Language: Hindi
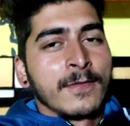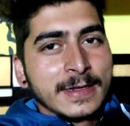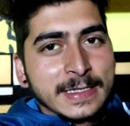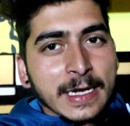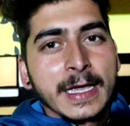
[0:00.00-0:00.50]

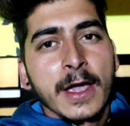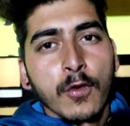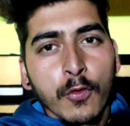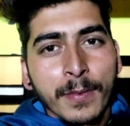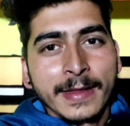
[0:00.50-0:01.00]
फिर चल के
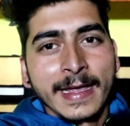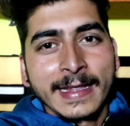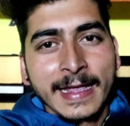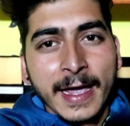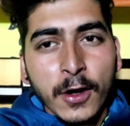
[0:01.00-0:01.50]
ऊपर
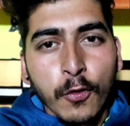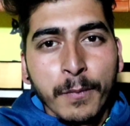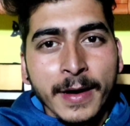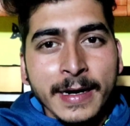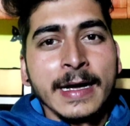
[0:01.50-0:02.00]
देखते हैं कि
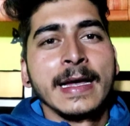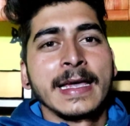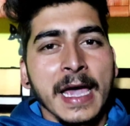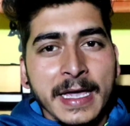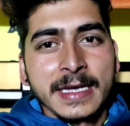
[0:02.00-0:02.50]
ऊपर
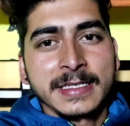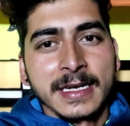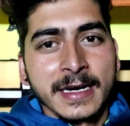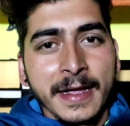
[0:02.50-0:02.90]
क्या क्या चल